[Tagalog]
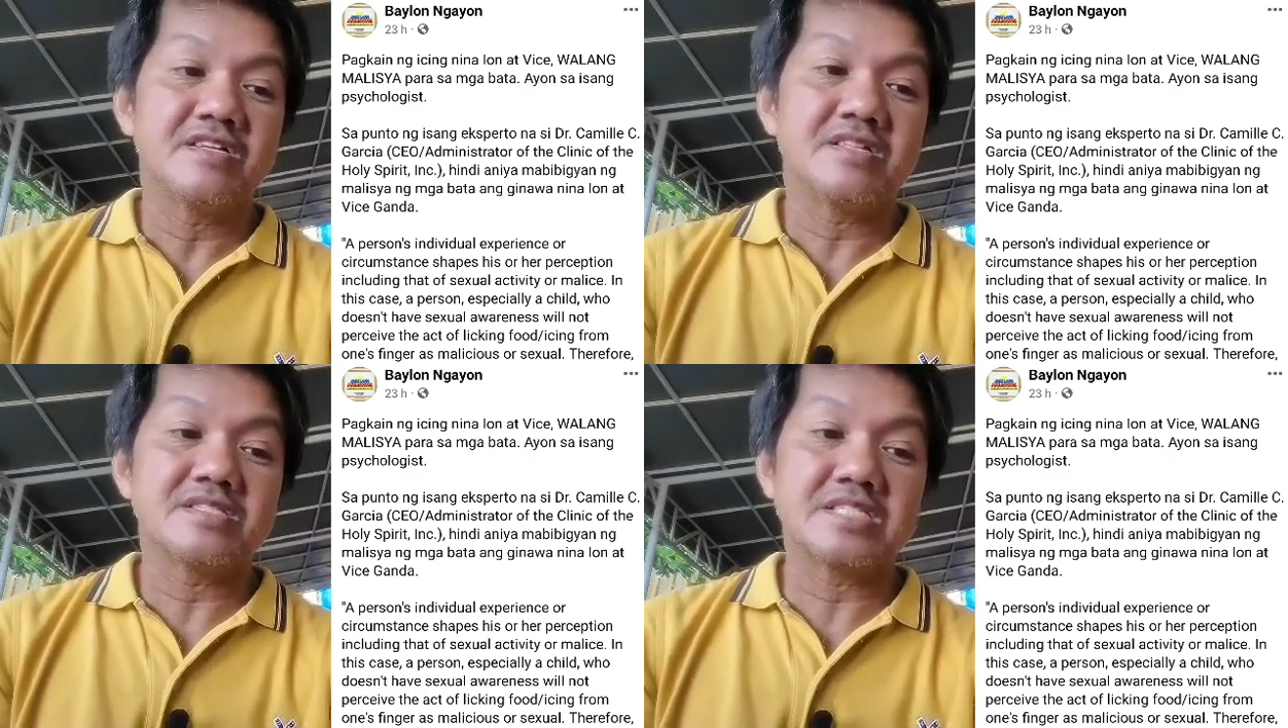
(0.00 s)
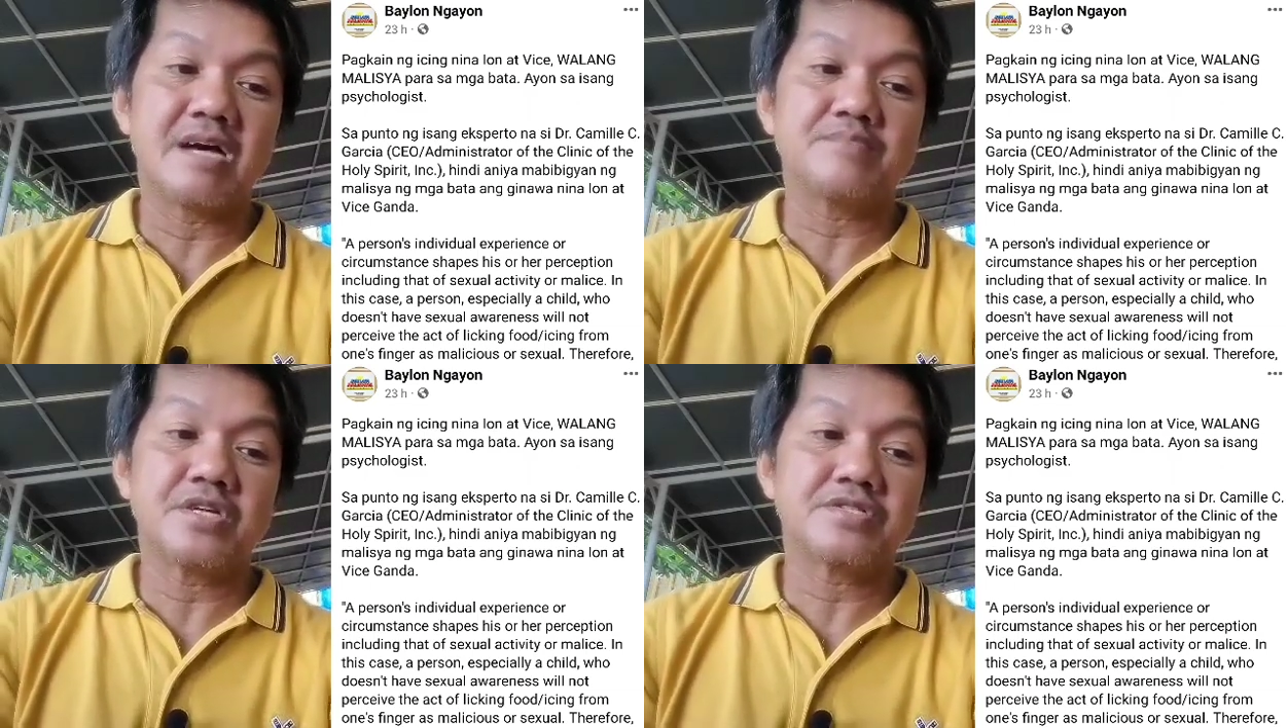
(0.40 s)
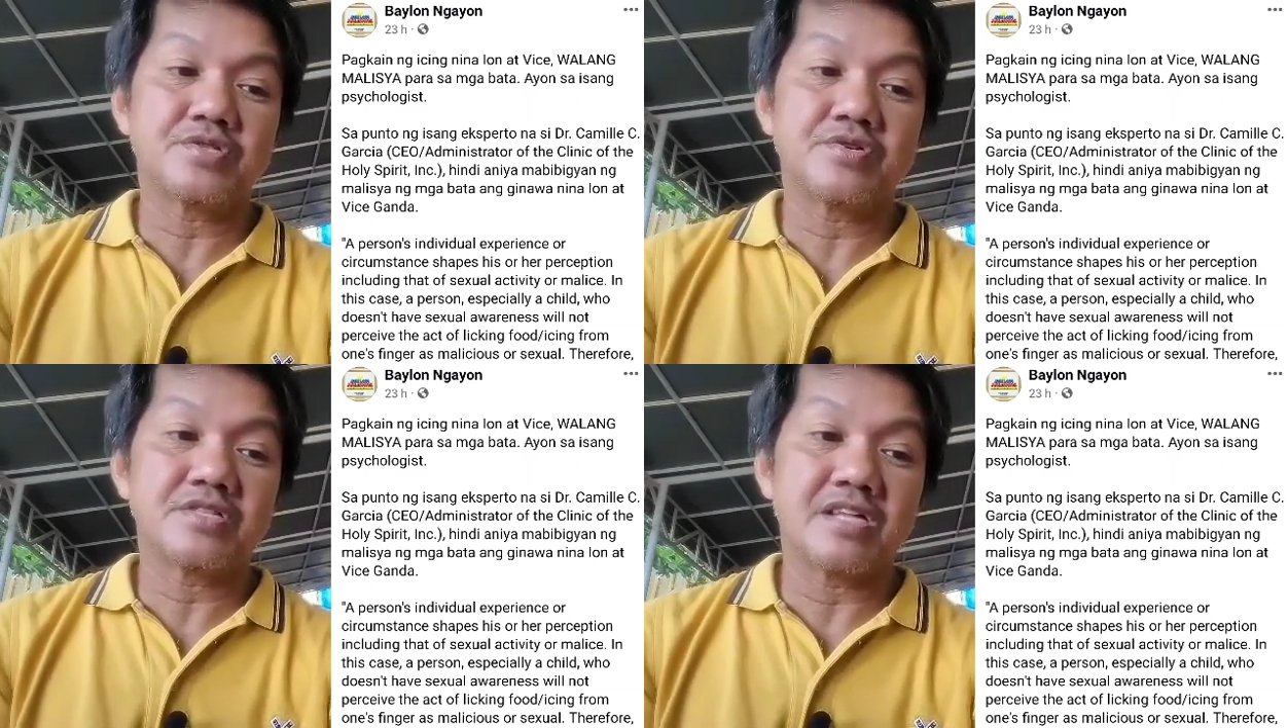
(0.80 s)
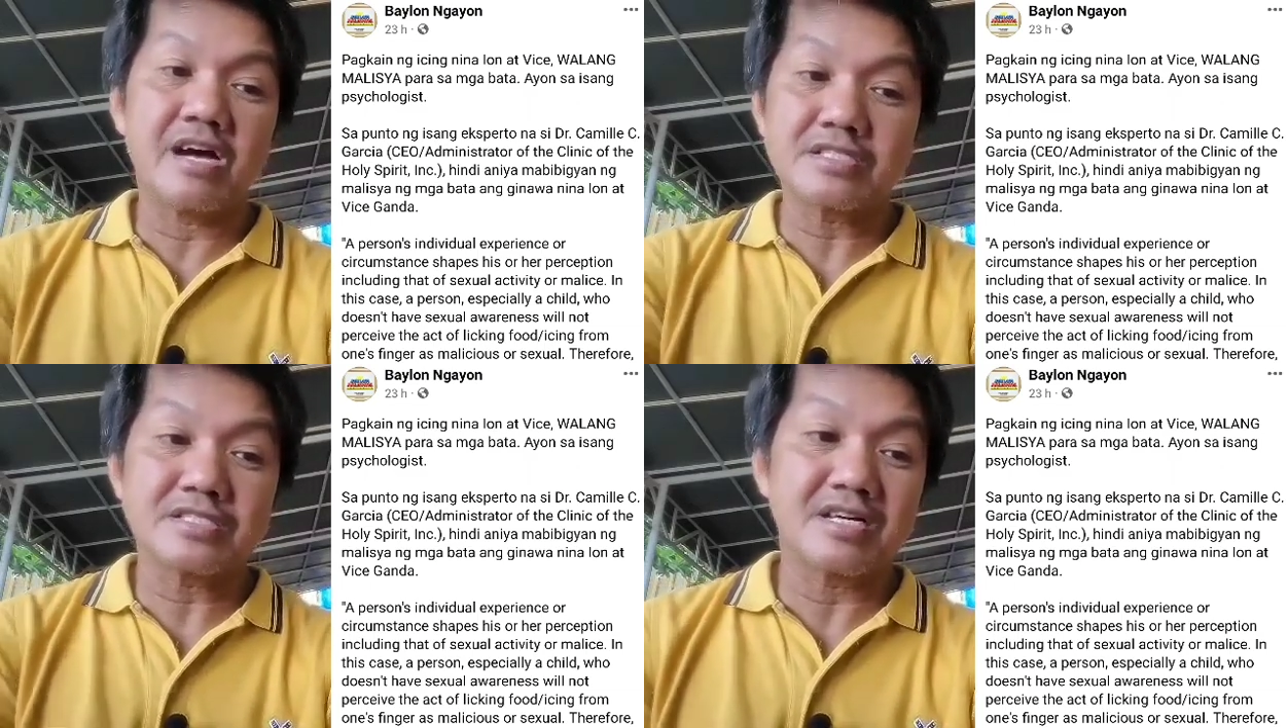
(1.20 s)
the subject
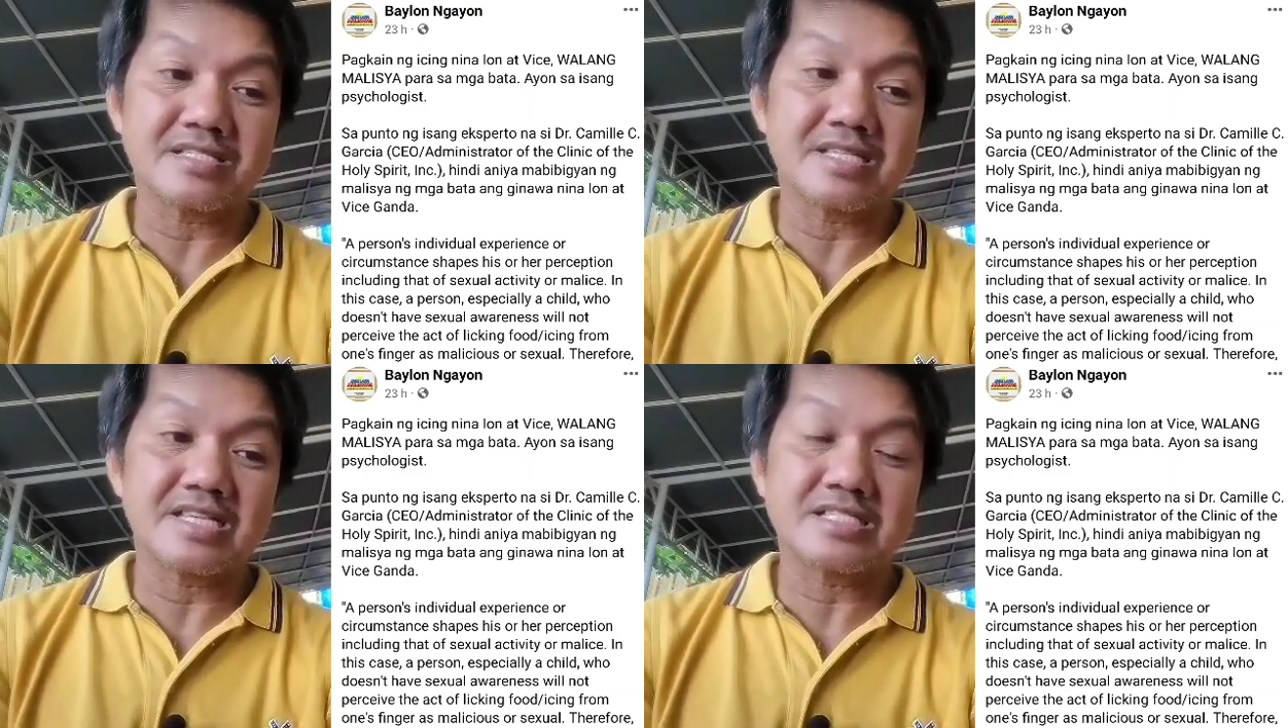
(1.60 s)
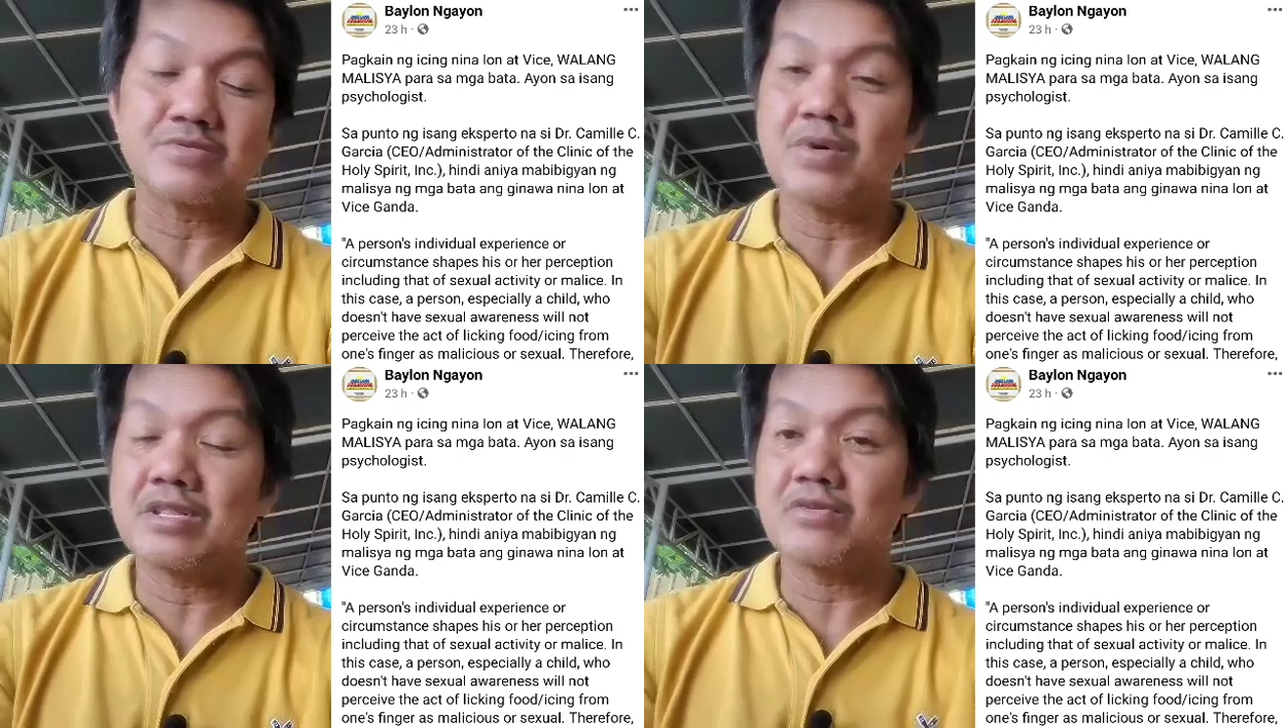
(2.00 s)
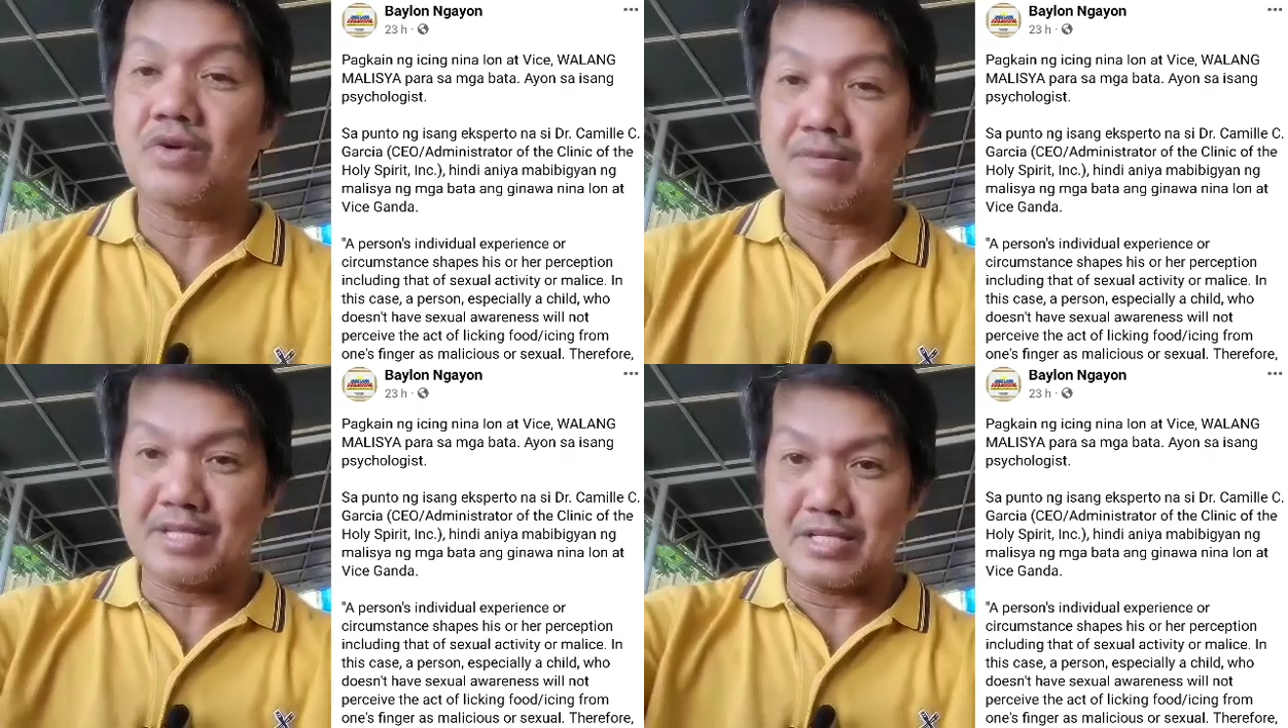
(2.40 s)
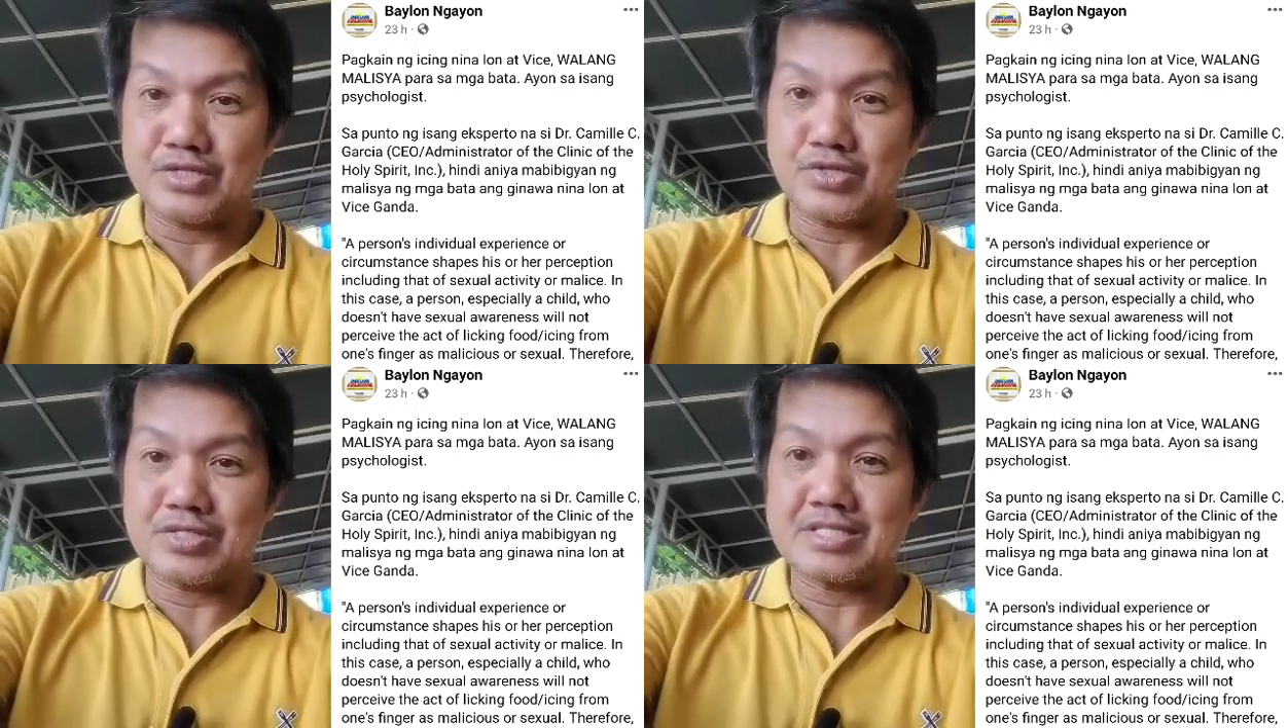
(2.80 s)
conduct as sexual or
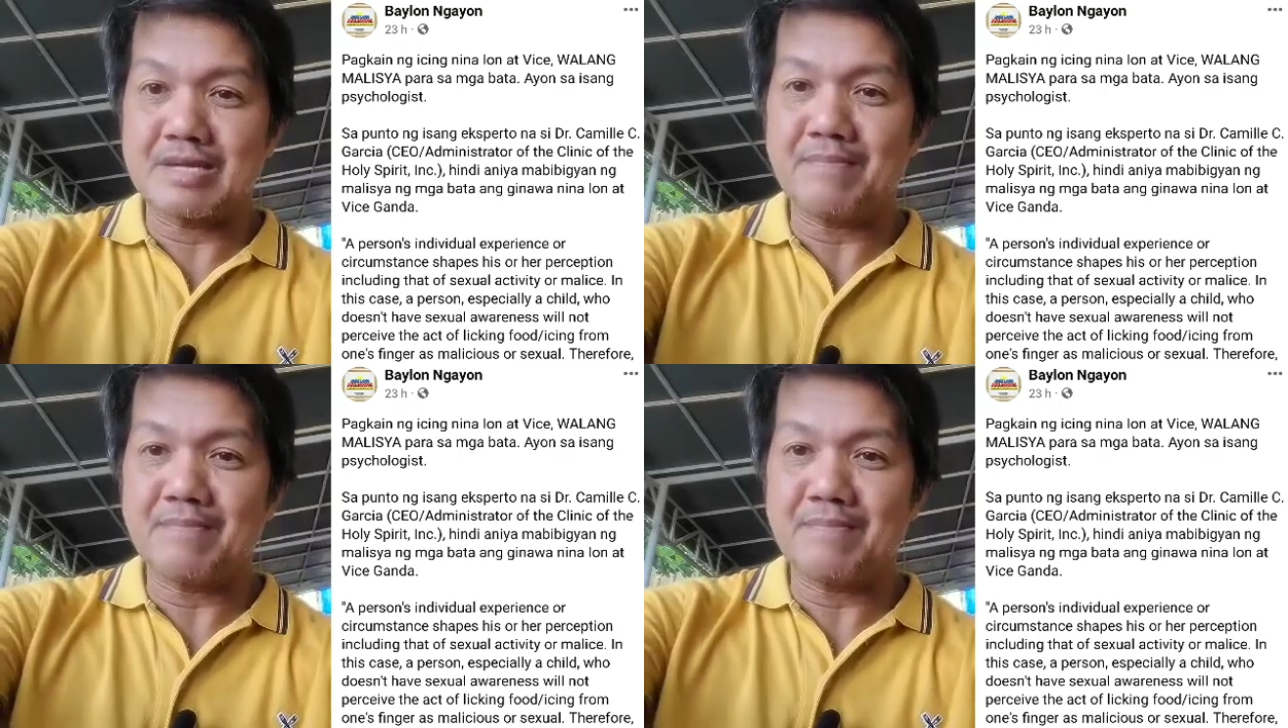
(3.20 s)
malicious.